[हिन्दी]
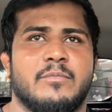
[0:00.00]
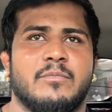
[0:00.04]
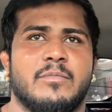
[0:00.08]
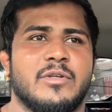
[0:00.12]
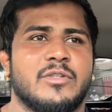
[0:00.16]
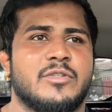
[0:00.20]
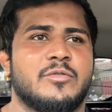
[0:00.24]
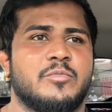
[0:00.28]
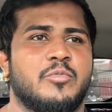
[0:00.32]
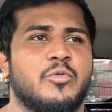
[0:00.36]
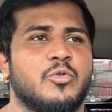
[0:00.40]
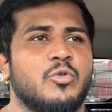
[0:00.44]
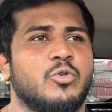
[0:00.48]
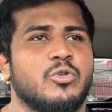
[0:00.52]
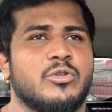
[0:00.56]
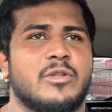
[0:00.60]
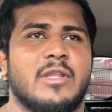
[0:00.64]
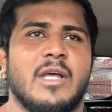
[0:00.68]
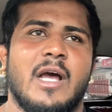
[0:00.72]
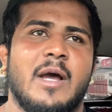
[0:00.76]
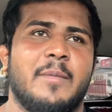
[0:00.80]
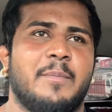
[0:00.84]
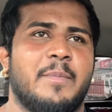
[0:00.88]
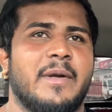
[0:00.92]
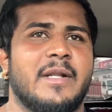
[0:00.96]
मजबूत
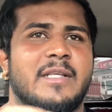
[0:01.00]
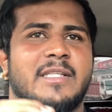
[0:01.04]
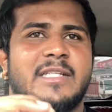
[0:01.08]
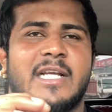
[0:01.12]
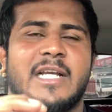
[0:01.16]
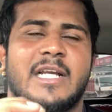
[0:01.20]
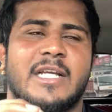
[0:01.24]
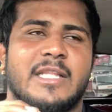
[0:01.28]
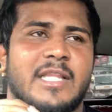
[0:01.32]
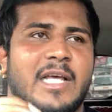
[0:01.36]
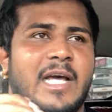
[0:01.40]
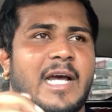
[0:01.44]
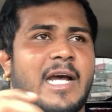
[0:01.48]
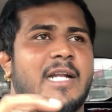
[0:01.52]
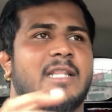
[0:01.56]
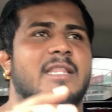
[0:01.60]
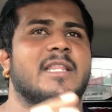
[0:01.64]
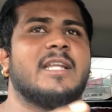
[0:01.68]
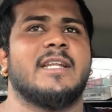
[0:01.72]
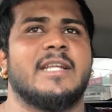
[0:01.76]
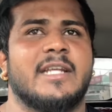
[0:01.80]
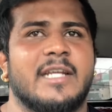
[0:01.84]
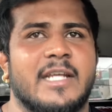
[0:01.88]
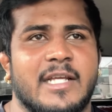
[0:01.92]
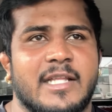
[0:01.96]
है अपनी जगह ਤੇ तो हर
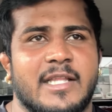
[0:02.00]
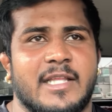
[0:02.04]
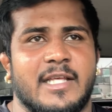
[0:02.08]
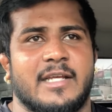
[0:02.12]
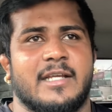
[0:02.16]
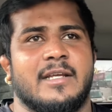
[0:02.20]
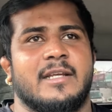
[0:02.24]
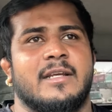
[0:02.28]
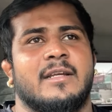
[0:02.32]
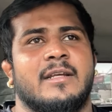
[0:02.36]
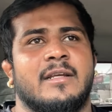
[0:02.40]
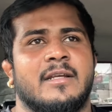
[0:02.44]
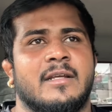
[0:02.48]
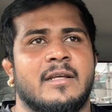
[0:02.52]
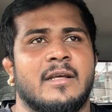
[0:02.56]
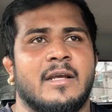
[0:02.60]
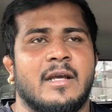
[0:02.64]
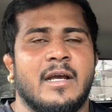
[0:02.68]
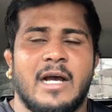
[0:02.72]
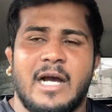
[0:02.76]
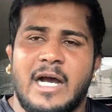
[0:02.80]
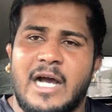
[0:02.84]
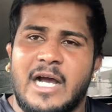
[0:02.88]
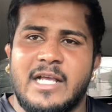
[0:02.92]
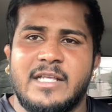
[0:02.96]
तरीके से
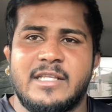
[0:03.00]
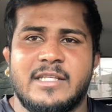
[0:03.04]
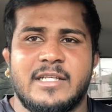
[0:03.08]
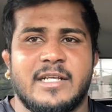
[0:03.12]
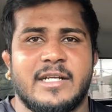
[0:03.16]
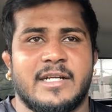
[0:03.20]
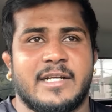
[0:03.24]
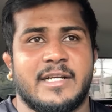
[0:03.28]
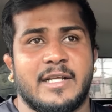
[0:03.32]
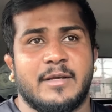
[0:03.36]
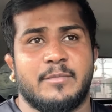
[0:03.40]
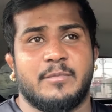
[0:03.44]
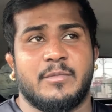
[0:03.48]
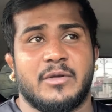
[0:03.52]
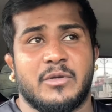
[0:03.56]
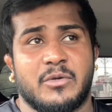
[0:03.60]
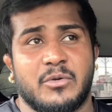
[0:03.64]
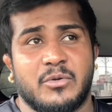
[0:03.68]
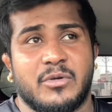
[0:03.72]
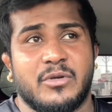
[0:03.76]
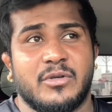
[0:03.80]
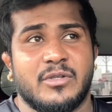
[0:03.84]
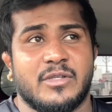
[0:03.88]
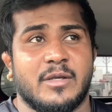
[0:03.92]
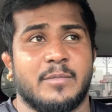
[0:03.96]
आज के टाइम में
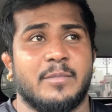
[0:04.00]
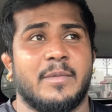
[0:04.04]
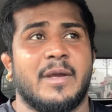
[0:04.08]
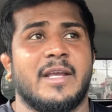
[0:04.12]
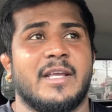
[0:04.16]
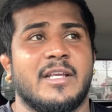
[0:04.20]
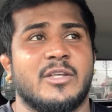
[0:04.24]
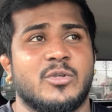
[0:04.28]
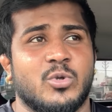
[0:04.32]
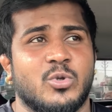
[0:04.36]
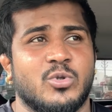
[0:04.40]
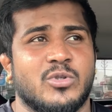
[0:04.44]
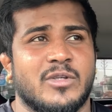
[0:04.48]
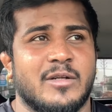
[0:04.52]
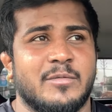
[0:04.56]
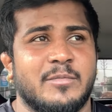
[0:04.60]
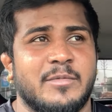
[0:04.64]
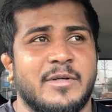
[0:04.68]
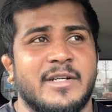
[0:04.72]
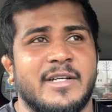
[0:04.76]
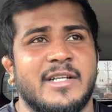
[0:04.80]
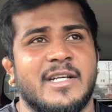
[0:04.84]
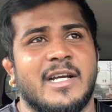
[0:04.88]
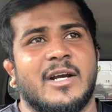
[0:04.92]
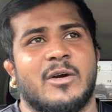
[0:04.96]
क्योंकि समय ही सोशल
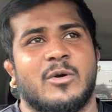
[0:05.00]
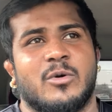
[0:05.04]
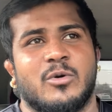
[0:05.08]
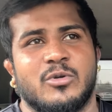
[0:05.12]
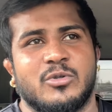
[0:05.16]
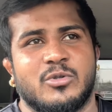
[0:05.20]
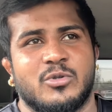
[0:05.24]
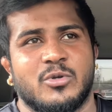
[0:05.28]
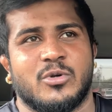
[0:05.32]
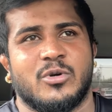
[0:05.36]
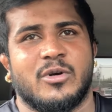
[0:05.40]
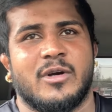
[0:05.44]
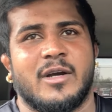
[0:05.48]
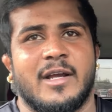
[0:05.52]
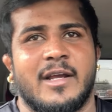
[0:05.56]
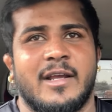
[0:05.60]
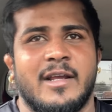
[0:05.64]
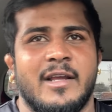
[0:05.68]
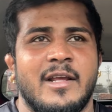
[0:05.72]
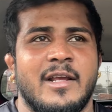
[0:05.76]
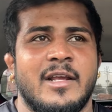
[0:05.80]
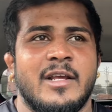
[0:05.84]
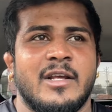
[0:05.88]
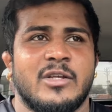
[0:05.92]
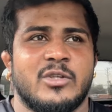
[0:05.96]
मीडिया का हो चुका
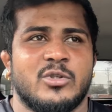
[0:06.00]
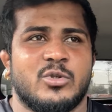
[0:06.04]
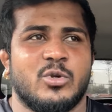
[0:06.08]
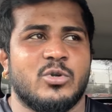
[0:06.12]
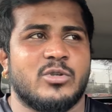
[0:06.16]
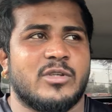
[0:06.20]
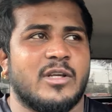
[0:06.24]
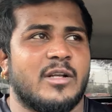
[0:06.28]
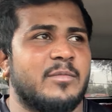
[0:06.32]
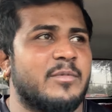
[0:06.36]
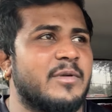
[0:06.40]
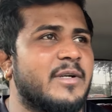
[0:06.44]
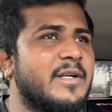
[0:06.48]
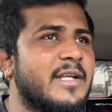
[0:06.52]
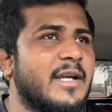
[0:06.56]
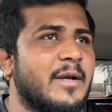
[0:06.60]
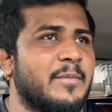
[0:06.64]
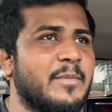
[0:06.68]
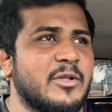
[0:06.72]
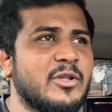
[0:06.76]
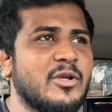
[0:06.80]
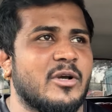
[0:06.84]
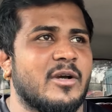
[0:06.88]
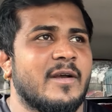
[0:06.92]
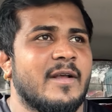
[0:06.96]
है सोशल मीडिया
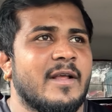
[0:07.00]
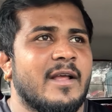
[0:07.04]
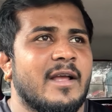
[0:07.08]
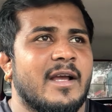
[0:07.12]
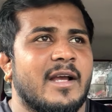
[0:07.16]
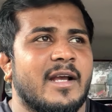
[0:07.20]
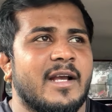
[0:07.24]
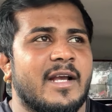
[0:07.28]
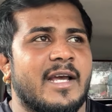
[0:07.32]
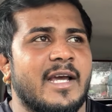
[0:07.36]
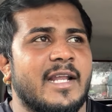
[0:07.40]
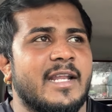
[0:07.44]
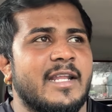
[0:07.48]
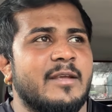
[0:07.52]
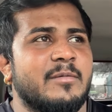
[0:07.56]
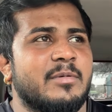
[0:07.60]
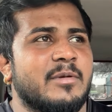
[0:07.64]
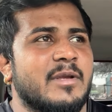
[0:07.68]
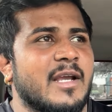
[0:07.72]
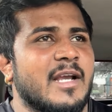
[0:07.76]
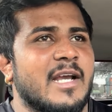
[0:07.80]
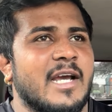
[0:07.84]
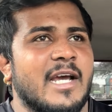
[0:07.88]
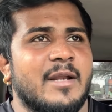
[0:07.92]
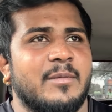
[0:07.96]
पर तो गरीब
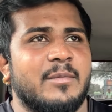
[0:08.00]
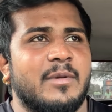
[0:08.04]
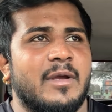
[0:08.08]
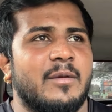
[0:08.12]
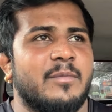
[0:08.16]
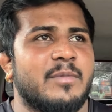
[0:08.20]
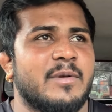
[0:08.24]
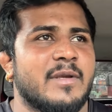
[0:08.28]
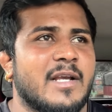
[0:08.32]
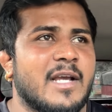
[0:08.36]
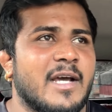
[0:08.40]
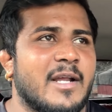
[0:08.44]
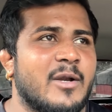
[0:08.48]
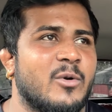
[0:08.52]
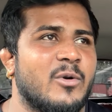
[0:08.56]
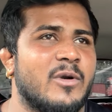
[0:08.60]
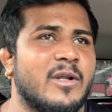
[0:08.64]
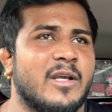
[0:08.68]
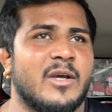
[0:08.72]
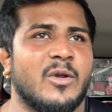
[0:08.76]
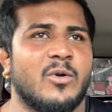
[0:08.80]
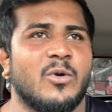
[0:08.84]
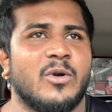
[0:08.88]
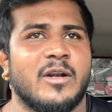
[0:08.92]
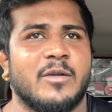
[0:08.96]
के घर में भी करोड़
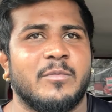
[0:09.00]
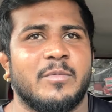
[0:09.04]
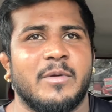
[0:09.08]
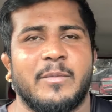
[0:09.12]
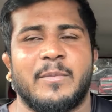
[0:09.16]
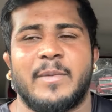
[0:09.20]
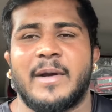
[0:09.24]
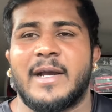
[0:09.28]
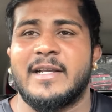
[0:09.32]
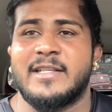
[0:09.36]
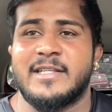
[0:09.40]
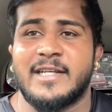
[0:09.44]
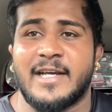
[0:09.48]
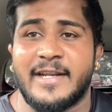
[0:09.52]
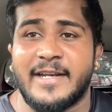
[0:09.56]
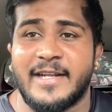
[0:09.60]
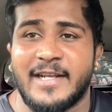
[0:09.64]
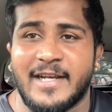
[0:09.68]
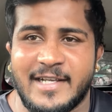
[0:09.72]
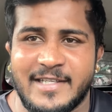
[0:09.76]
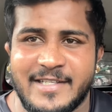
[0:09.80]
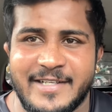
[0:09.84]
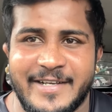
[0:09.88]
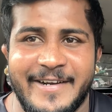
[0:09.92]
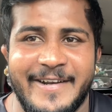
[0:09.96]
करोड़ रुपए पाए जा रहे
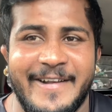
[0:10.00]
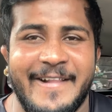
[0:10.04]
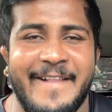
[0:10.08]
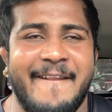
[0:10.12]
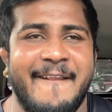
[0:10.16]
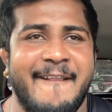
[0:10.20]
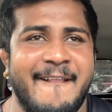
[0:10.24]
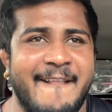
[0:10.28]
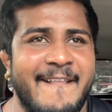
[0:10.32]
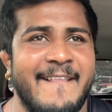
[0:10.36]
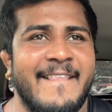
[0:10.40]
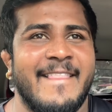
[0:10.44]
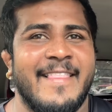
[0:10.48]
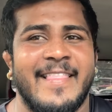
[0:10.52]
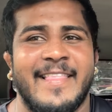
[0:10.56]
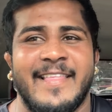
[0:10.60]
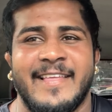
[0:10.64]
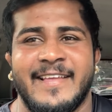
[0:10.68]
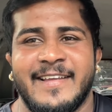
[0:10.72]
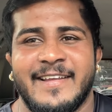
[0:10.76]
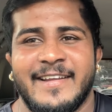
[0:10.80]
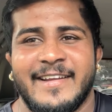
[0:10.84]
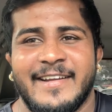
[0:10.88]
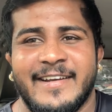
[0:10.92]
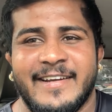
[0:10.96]
हैं आजकल
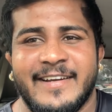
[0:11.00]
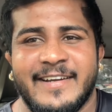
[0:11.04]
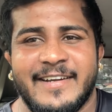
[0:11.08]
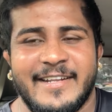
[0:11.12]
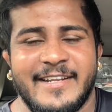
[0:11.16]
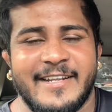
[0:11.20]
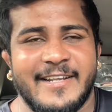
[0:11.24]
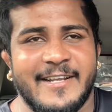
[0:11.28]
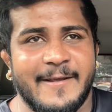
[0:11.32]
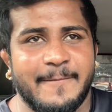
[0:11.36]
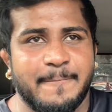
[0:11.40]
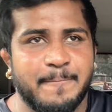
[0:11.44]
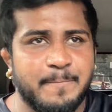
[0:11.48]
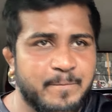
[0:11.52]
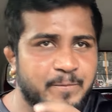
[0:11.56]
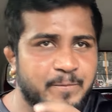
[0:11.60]
ठीक है